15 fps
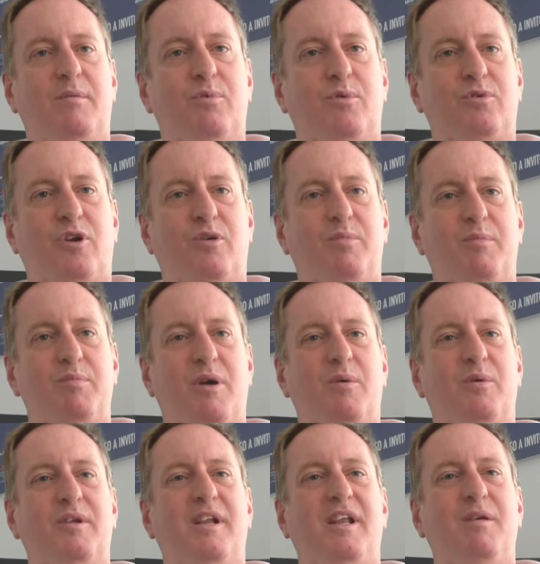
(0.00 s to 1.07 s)
ma purtroppo
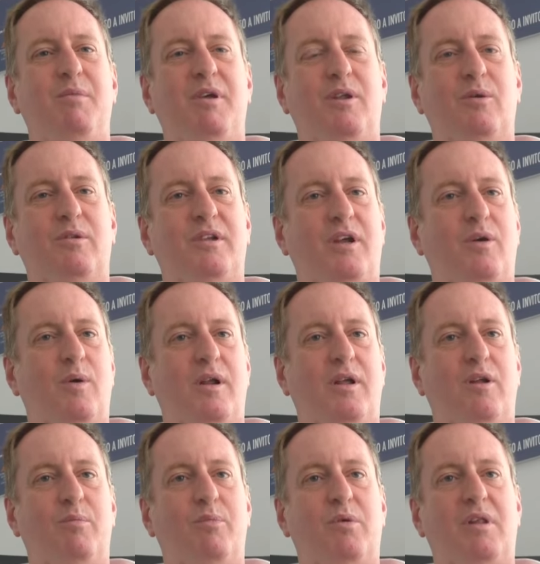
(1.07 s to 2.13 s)
abbiamo dei limiti oltre i quali
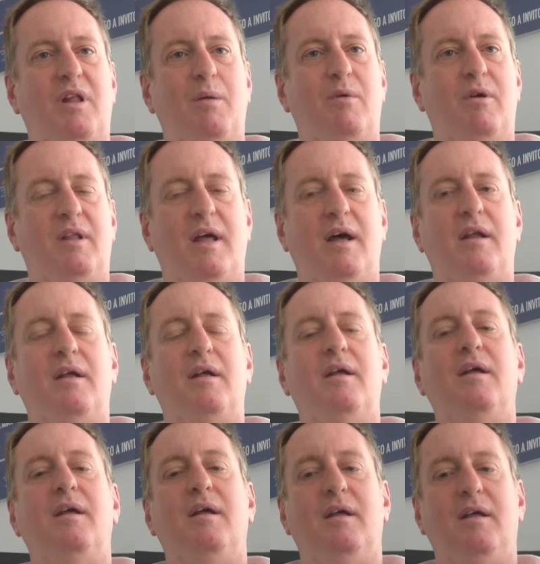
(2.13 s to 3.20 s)
non possiamo andare
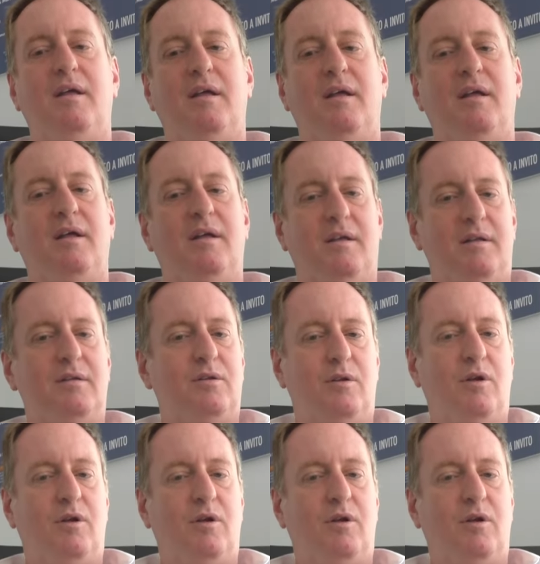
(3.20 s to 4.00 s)
e,